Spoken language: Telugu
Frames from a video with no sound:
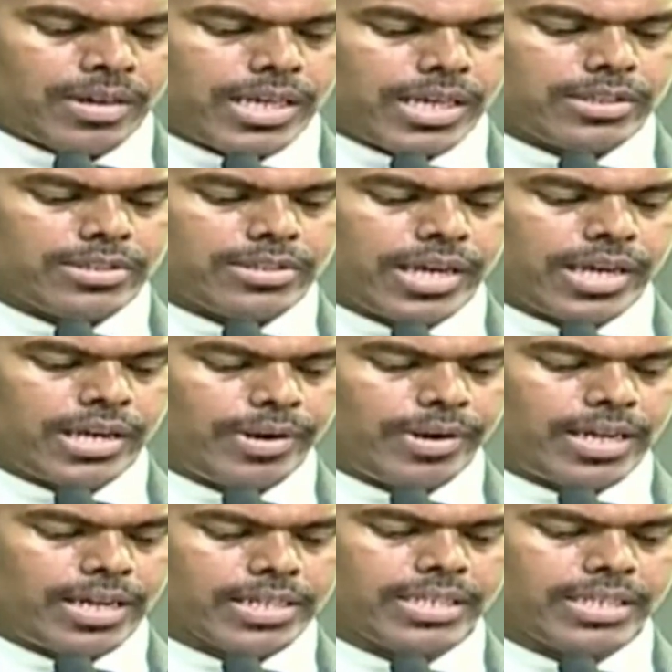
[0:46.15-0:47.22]
రైతు
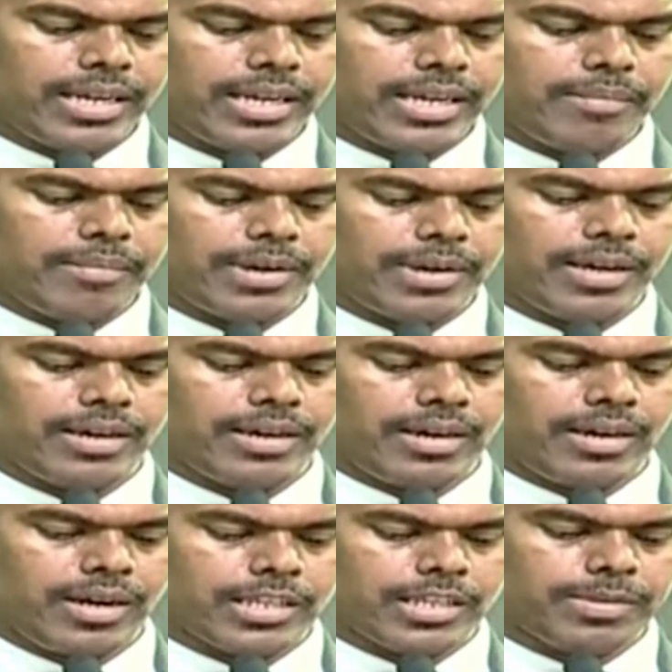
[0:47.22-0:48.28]
శ్రేయోభిలాషి అయిన మన
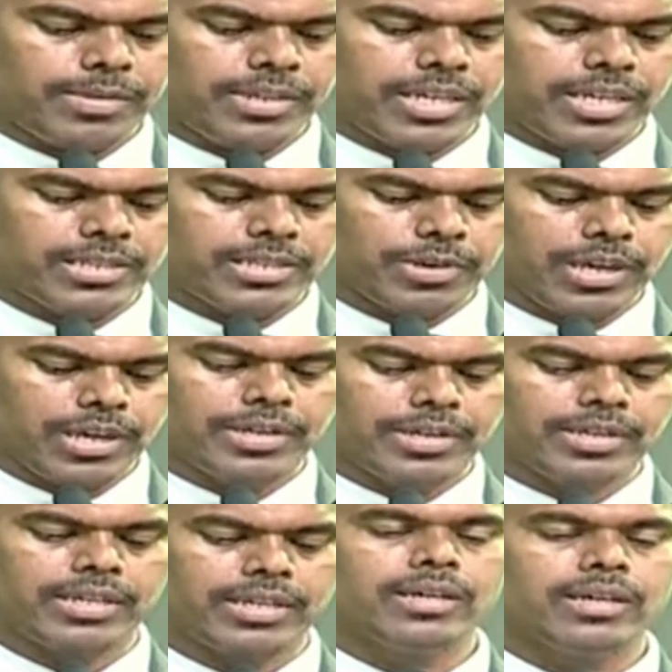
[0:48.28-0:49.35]
ఆంధ్రప్రదేశ్
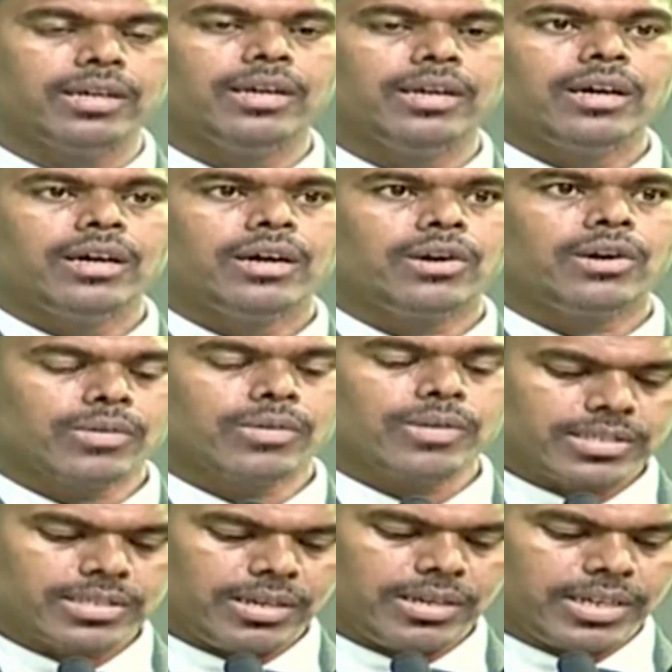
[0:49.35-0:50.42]
ముఖ్యమంత్రి గౌరవ
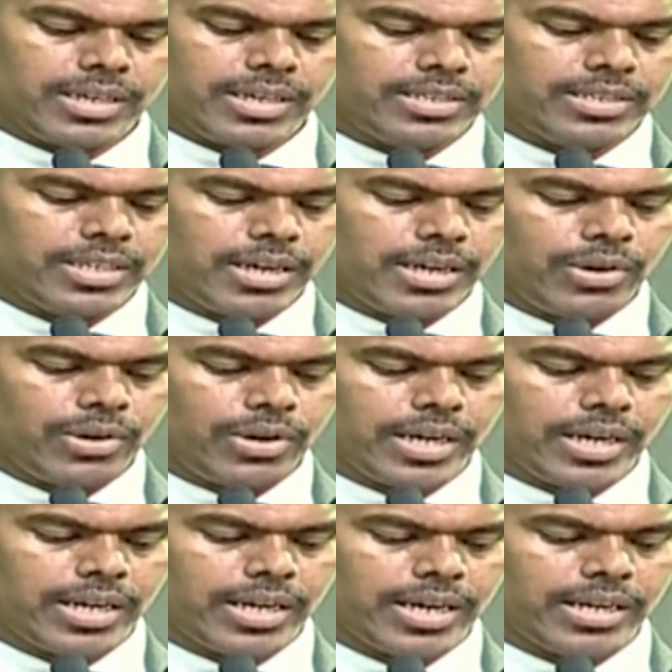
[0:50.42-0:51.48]
శ్రీ వైఎస్
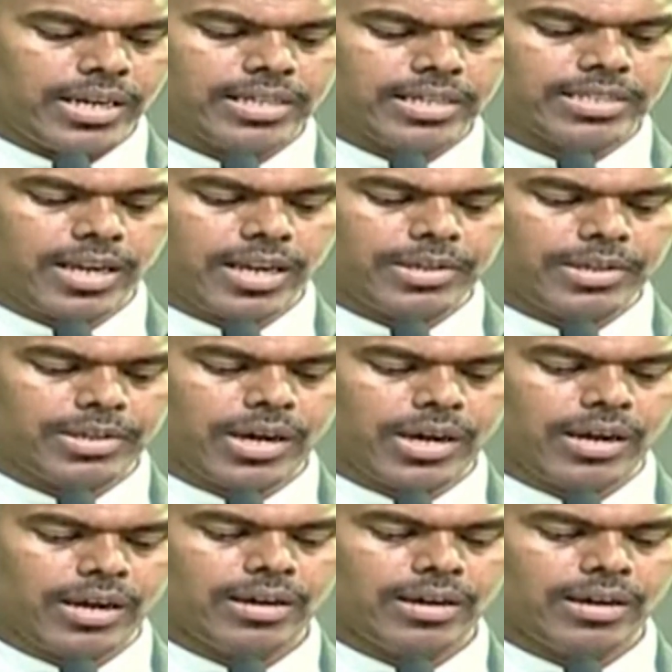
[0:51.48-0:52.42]
జగన్మోహన్ రెడ్డి గారి హస్తాల మీదుగా